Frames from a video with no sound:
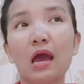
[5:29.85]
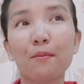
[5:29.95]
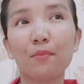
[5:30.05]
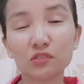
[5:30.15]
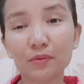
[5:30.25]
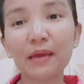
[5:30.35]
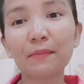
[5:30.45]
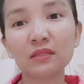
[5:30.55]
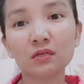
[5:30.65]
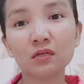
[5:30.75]
พอสะแพ
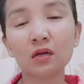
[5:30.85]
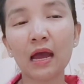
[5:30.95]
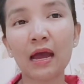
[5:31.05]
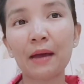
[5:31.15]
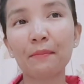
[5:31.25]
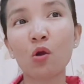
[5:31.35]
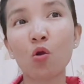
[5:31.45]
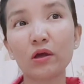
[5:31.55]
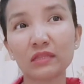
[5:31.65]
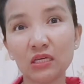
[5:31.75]
มาถึงอ่ามาหอ
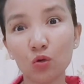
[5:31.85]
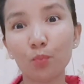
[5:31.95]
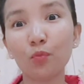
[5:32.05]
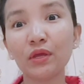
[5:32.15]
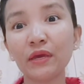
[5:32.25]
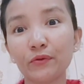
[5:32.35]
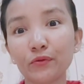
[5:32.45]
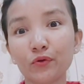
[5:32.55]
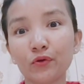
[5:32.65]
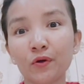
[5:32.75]
ดที่ลบบุรีเนาะทุ
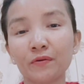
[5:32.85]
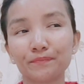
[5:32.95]
กคนเนาะ